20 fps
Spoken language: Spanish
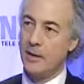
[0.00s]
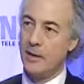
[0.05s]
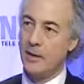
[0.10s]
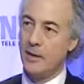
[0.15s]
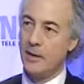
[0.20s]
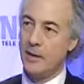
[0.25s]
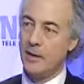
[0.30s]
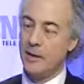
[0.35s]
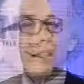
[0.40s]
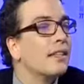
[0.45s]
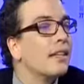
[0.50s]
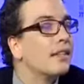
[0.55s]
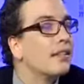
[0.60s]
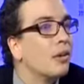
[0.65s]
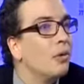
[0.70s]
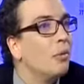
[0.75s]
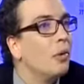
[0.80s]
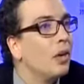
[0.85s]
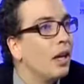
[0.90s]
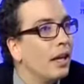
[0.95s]
Pues es
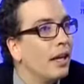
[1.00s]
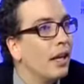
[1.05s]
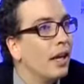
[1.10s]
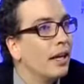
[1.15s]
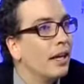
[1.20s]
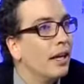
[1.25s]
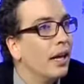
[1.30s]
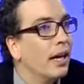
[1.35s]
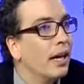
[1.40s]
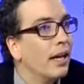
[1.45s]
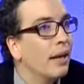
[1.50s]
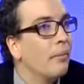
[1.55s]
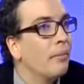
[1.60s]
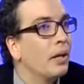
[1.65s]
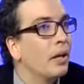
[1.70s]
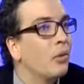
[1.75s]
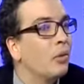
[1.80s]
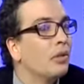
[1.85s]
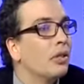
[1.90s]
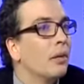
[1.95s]
como la, gran
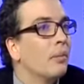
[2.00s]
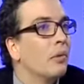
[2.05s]
pregunta,